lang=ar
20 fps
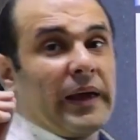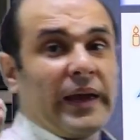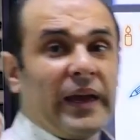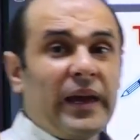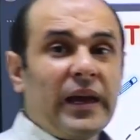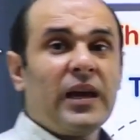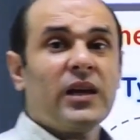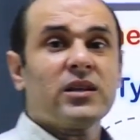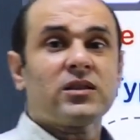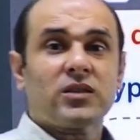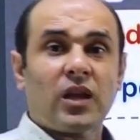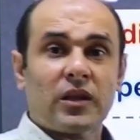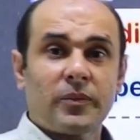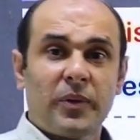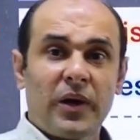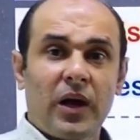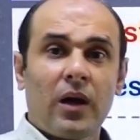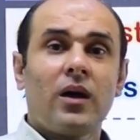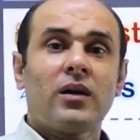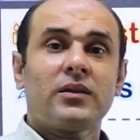ايه
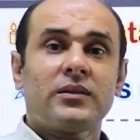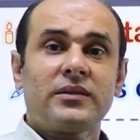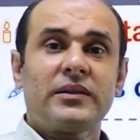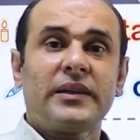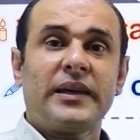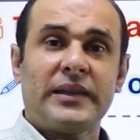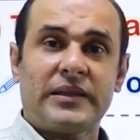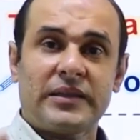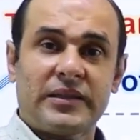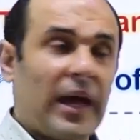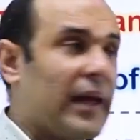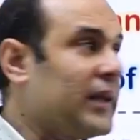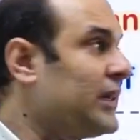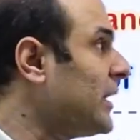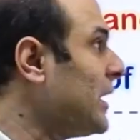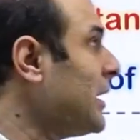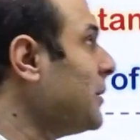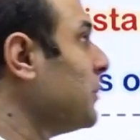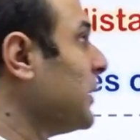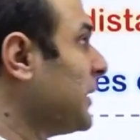التطبيقات
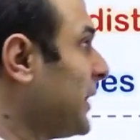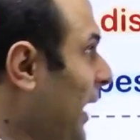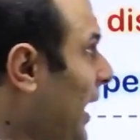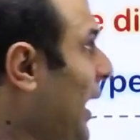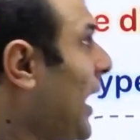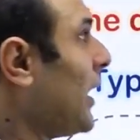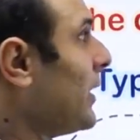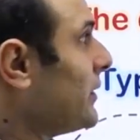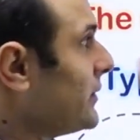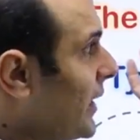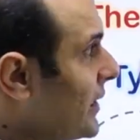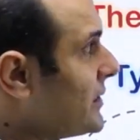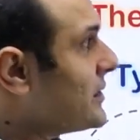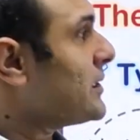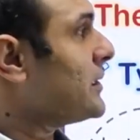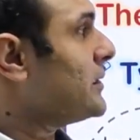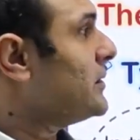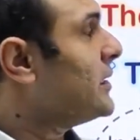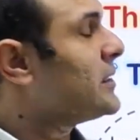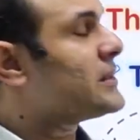التانية بتاع
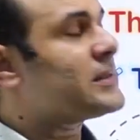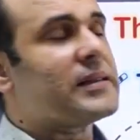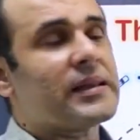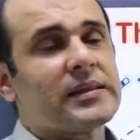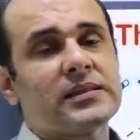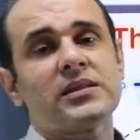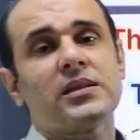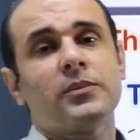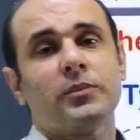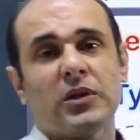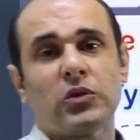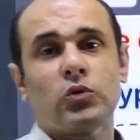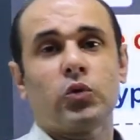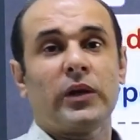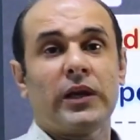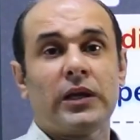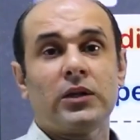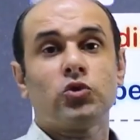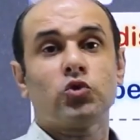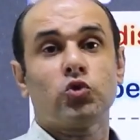درس الديستانس
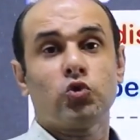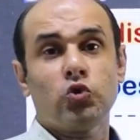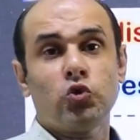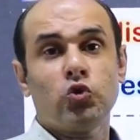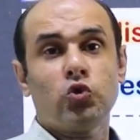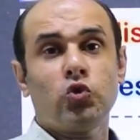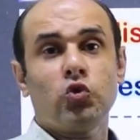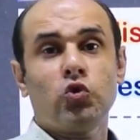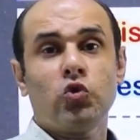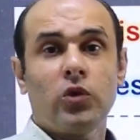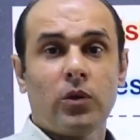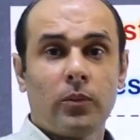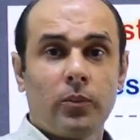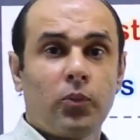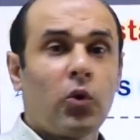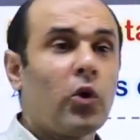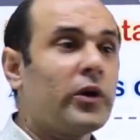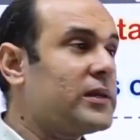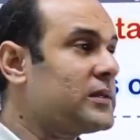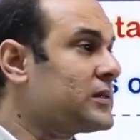بتوين تو
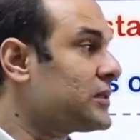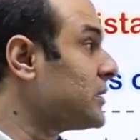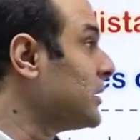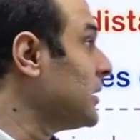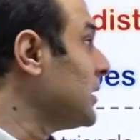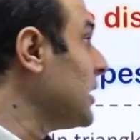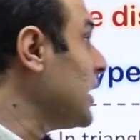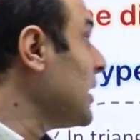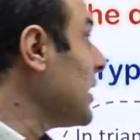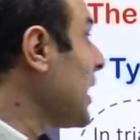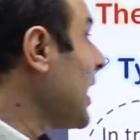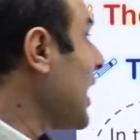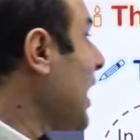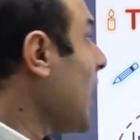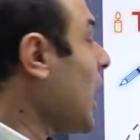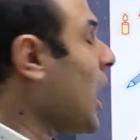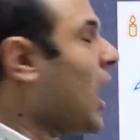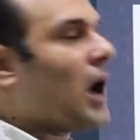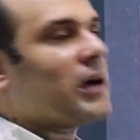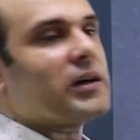بوينتس
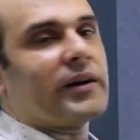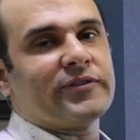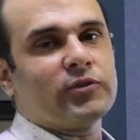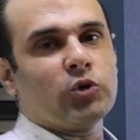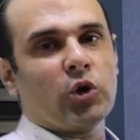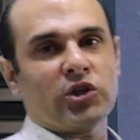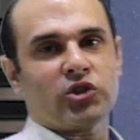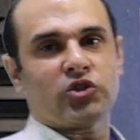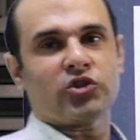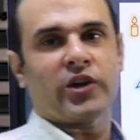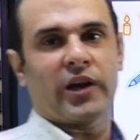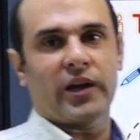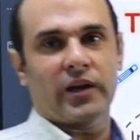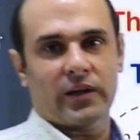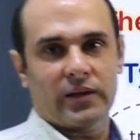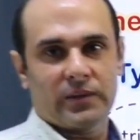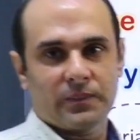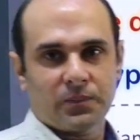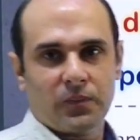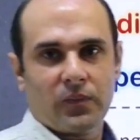اعرف نوع
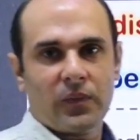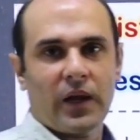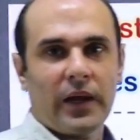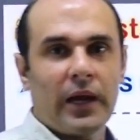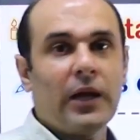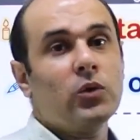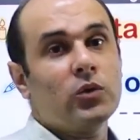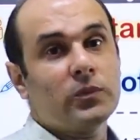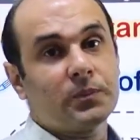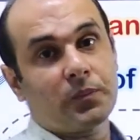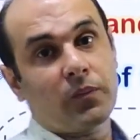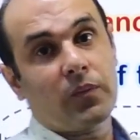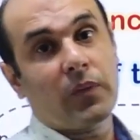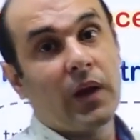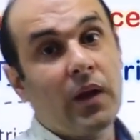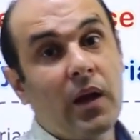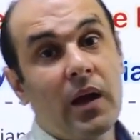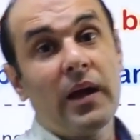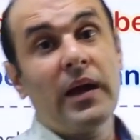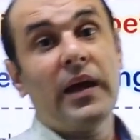التراينجل حلو
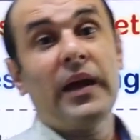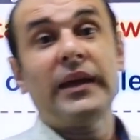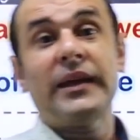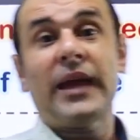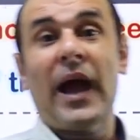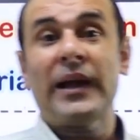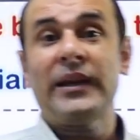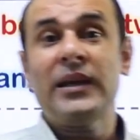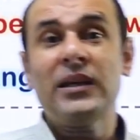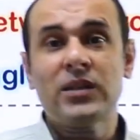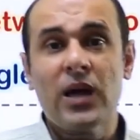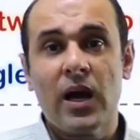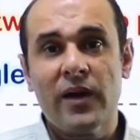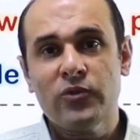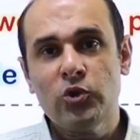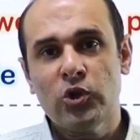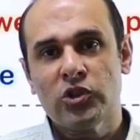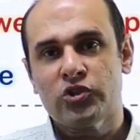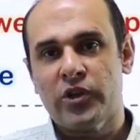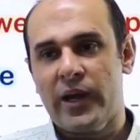يعني ايه
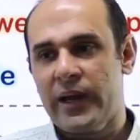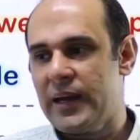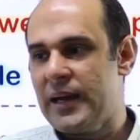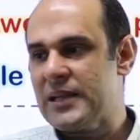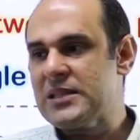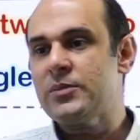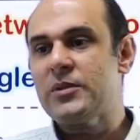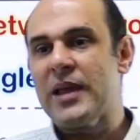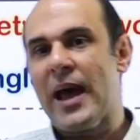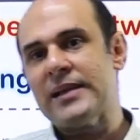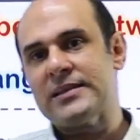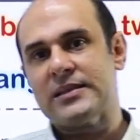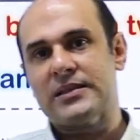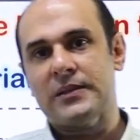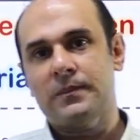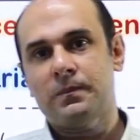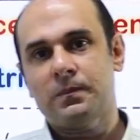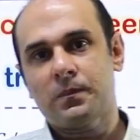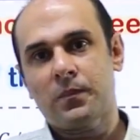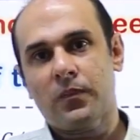تعرف نوع التراينجل لازم
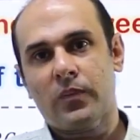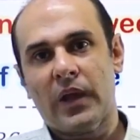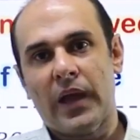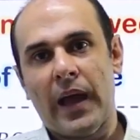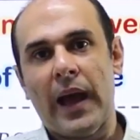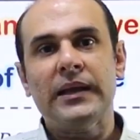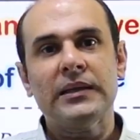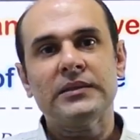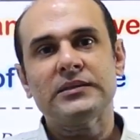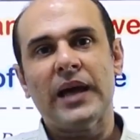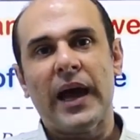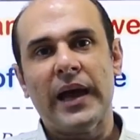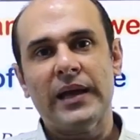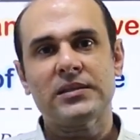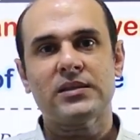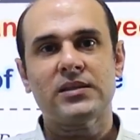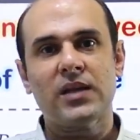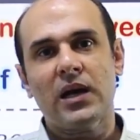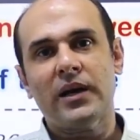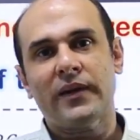تقسم هل انت
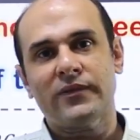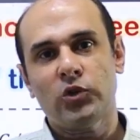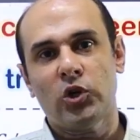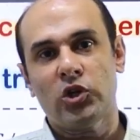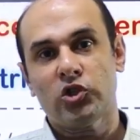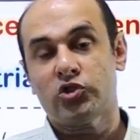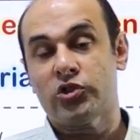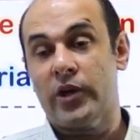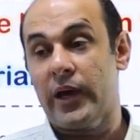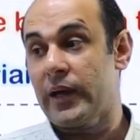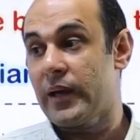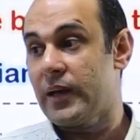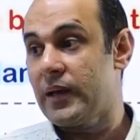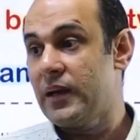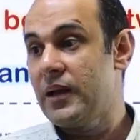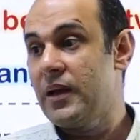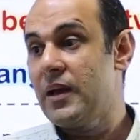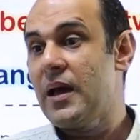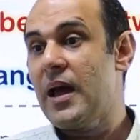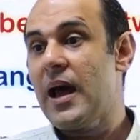عايز تعرف نوع
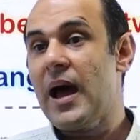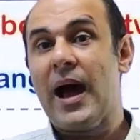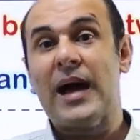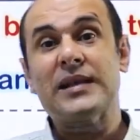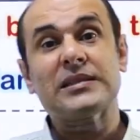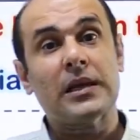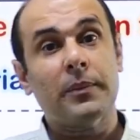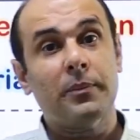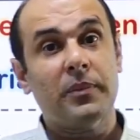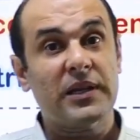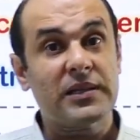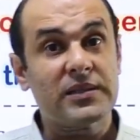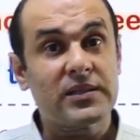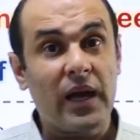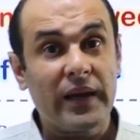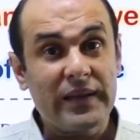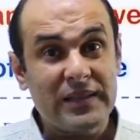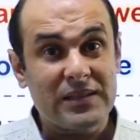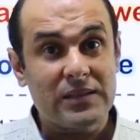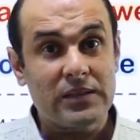التراينجل حسب
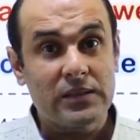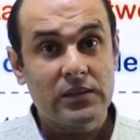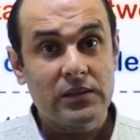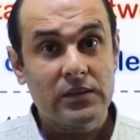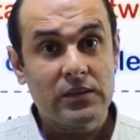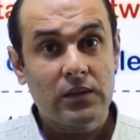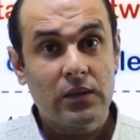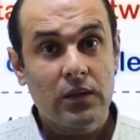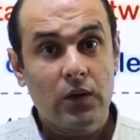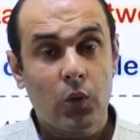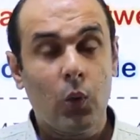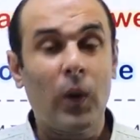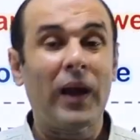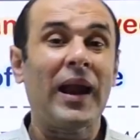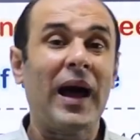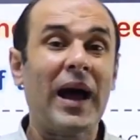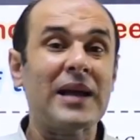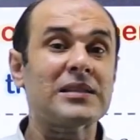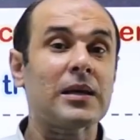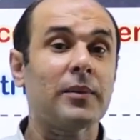السايتس
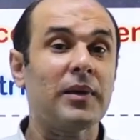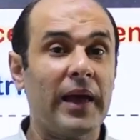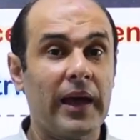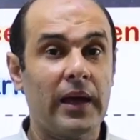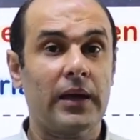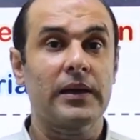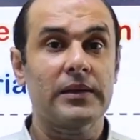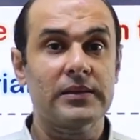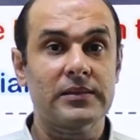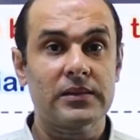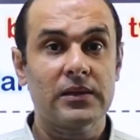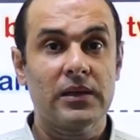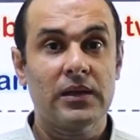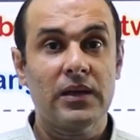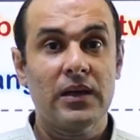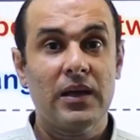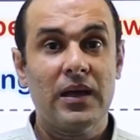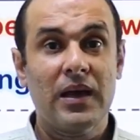ولا حسب الانجلز